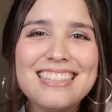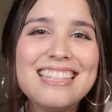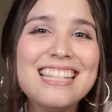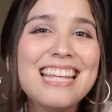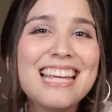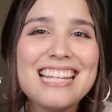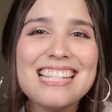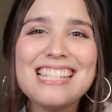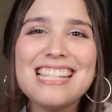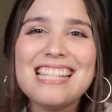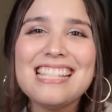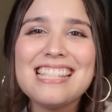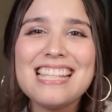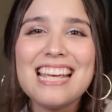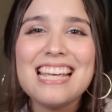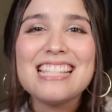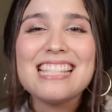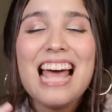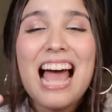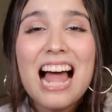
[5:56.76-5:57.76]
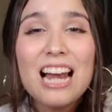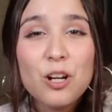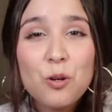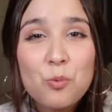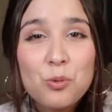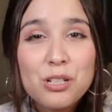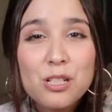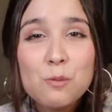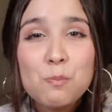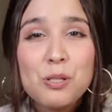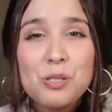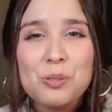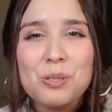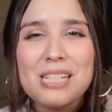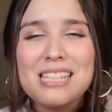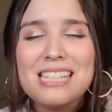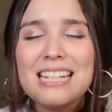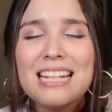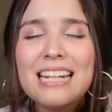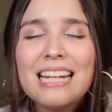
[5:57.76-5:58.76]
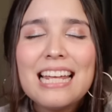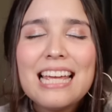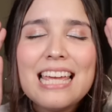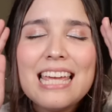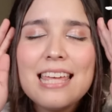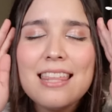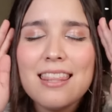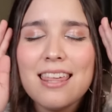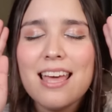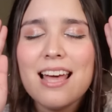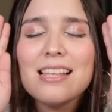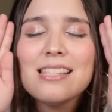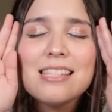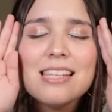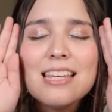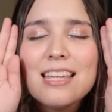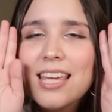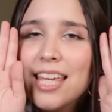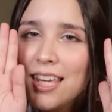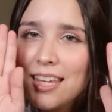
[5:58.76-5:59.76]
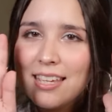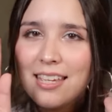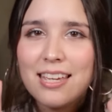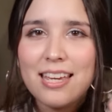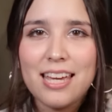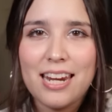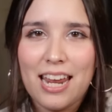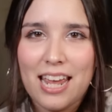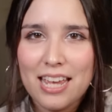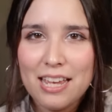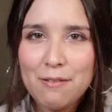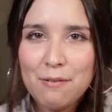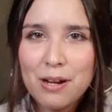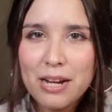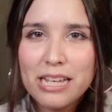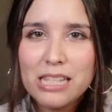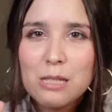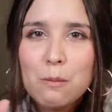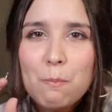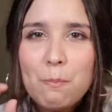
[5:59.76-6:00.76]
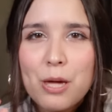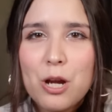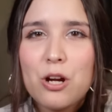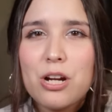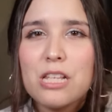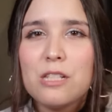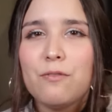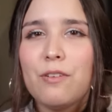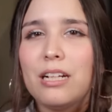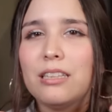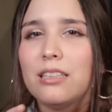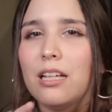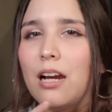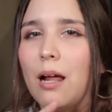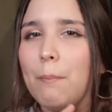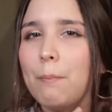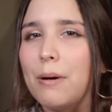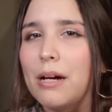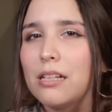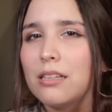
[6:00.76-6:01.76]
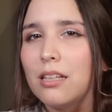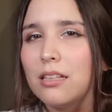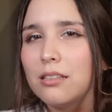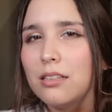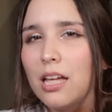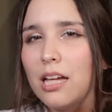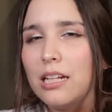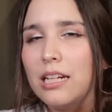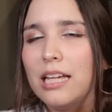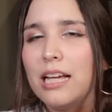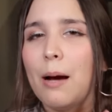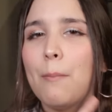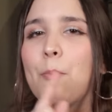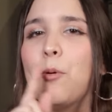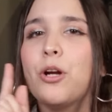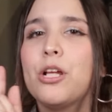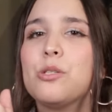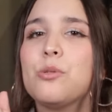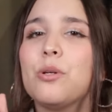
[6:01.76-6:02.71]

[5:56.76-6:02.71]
16. Algunas personas tienen ideas increíbles, pero les falta la parte técnica. Por